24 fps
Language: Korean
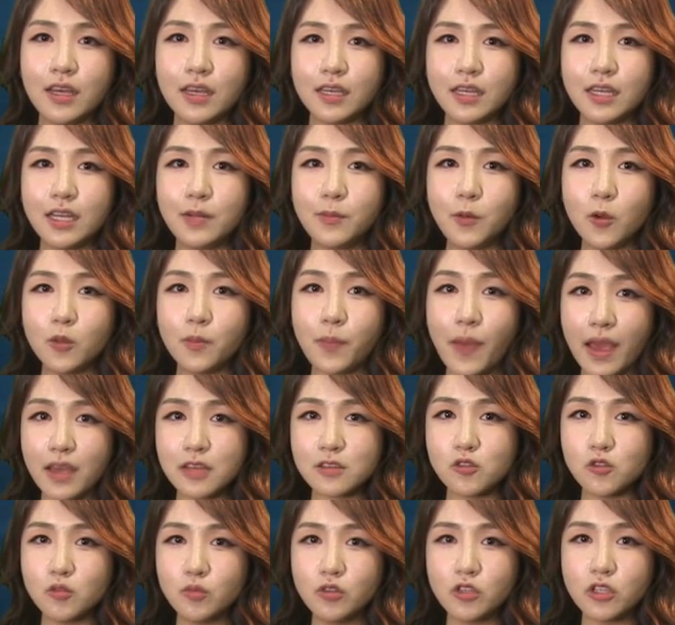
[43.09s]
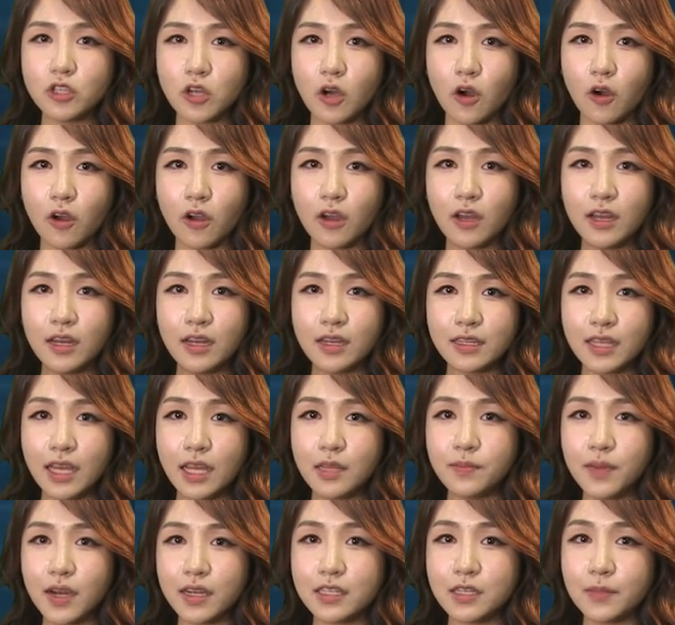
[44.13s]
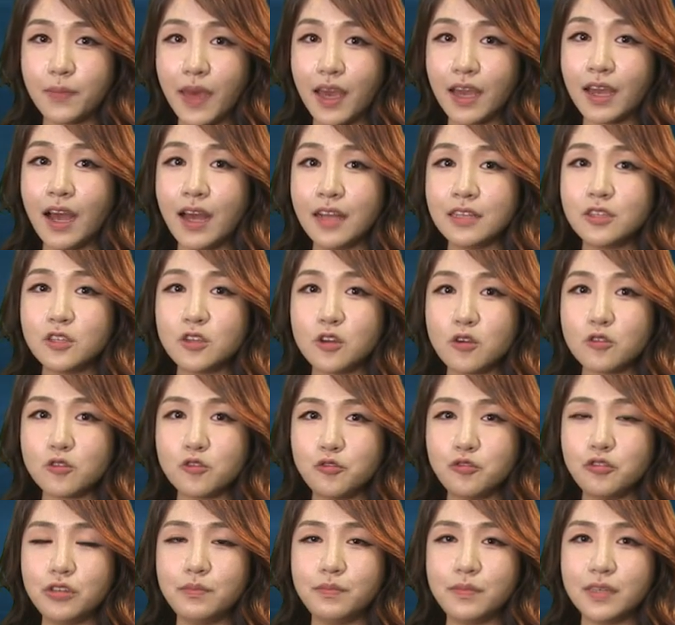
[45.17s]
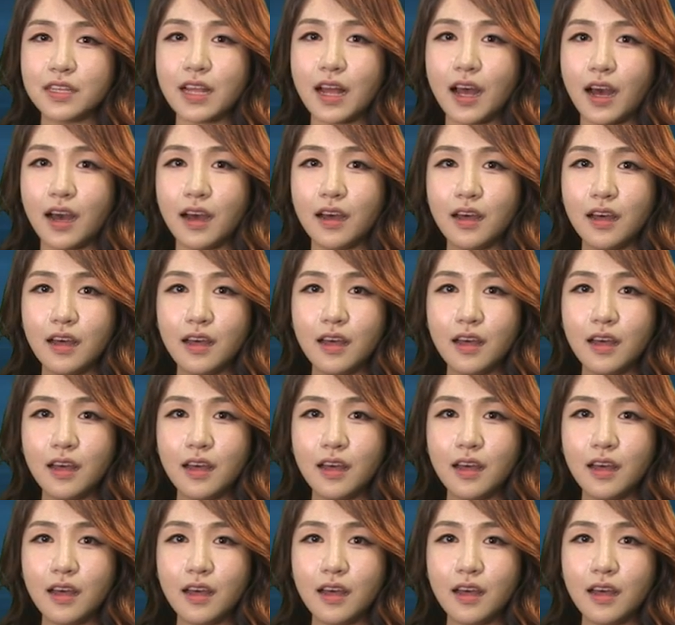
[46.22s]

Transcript: 일본 백이십 척, 덴마크 백일 척 순입니다.